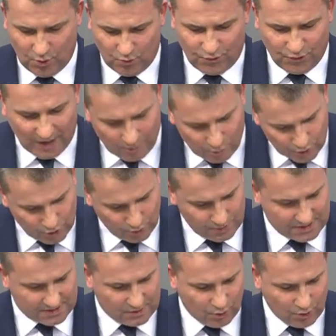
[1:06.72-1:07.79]
und
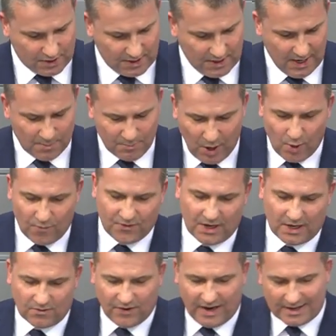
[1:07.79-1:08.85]
Frauenschutzzonen bei
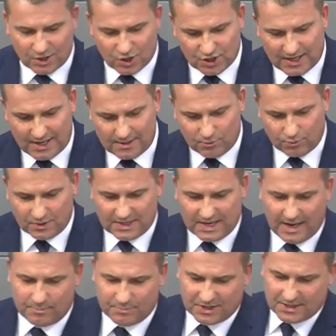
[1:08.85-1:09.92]
öffentlichen Veranstaltungen
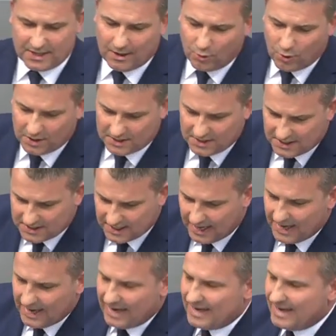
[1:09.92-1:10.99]
gab es auch nicht.
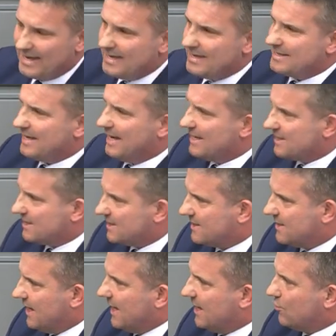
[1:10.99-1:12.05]
Allein das
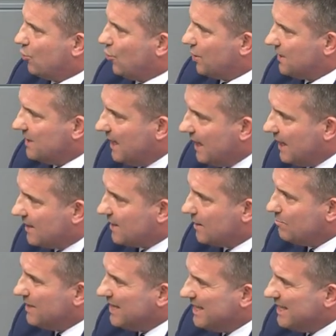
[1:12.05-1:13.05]
zeigt doch jedem